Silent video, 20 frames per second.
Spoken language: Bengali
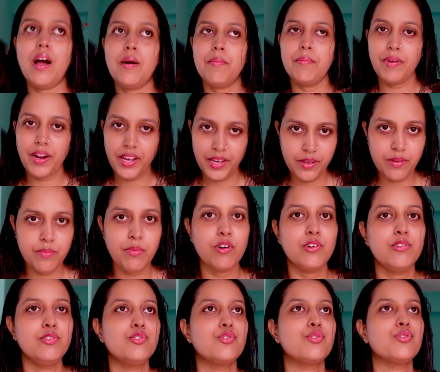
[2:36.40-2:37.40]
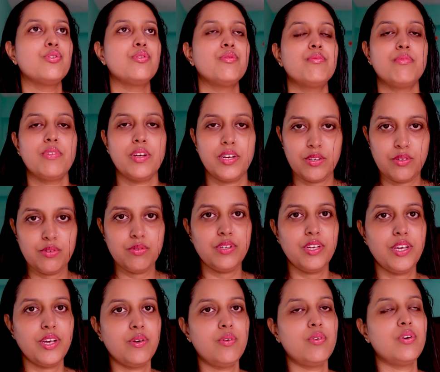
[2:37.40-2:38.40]
আমরাই বরঞ্চ একটু
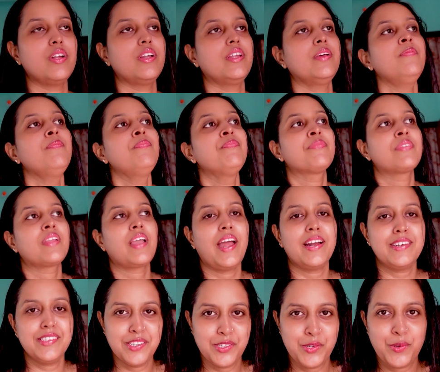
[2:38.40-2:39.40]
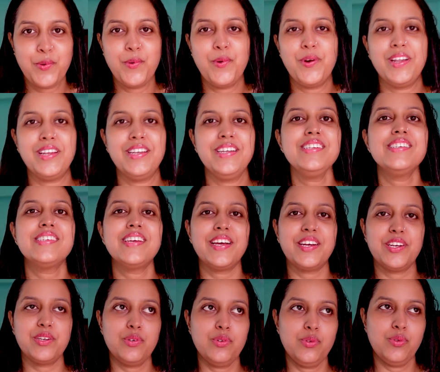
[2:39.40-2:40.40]
ইয়ে করে নিই অ্যাডজাস্ট করে নিই যে
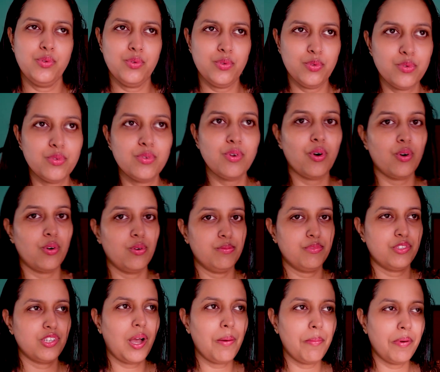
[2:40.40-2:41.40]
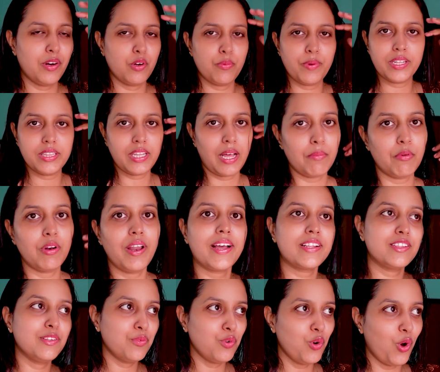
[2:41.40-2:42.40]
একটু নরম সামান্য মানে তা বলে
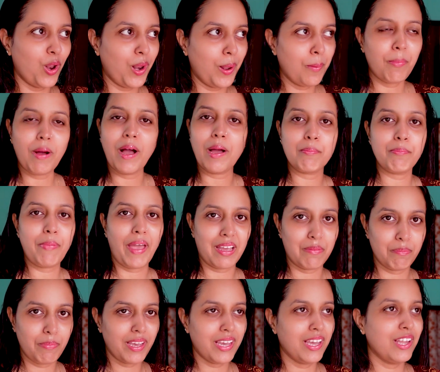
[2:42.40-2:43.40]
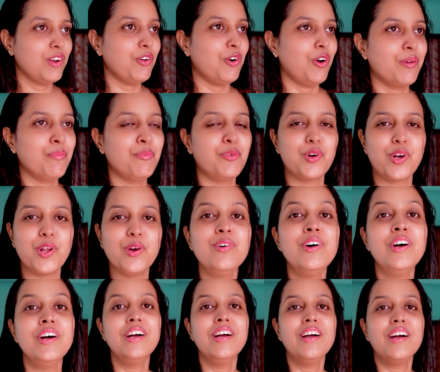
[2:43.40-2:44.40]
একদম গলা প্যাক প্যাকে নয় মোটেও
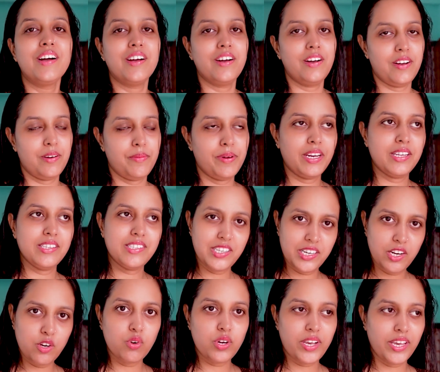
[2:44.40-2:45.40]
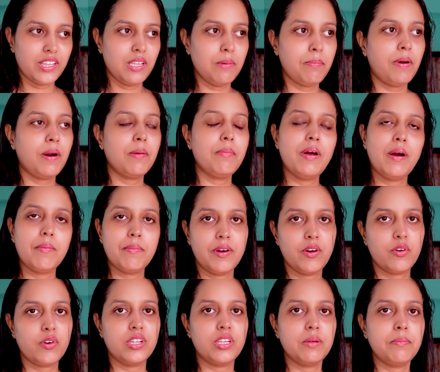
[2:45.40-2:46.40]
মানে যেটাও খেতে পারবে
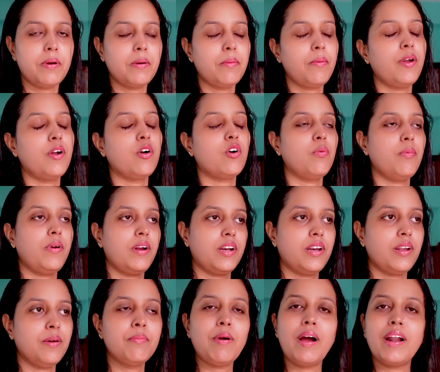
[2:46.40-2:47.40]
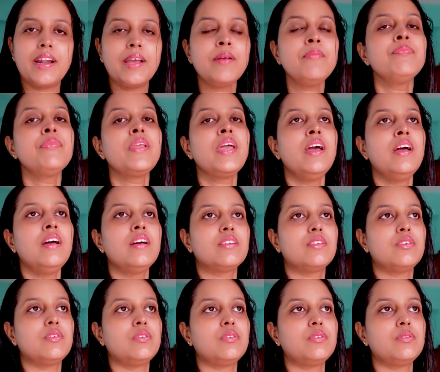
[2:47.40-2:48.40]
আমরাও খেতে পারবো এরকম একটা বানাই
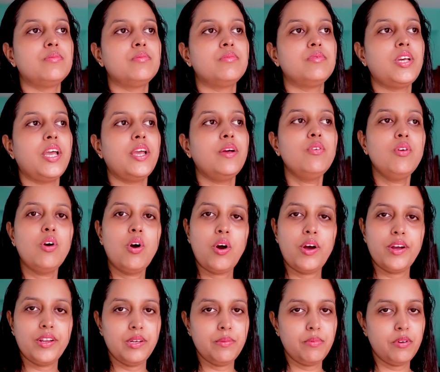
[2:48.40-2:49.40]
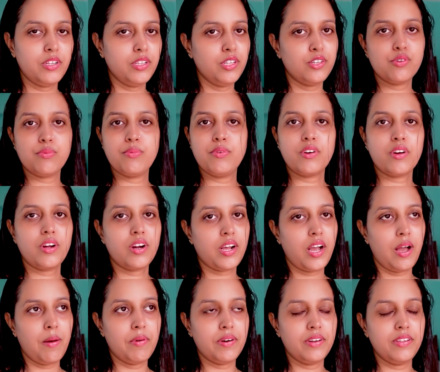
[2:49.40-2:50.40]
তো সেইগুলো হয়নি বলে দেশপ্রকার
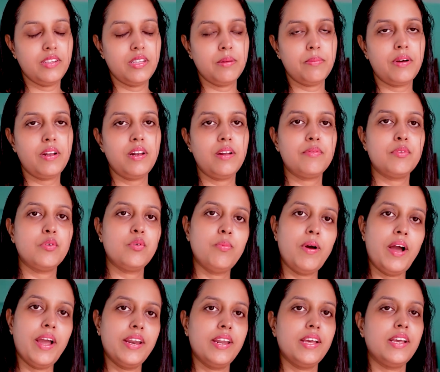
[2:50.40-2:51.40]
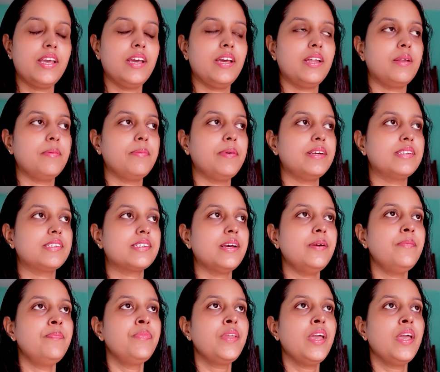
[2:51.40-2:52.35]
খাবার দিতে পারলাম না বাইরে খেয়ে নেবে আজকে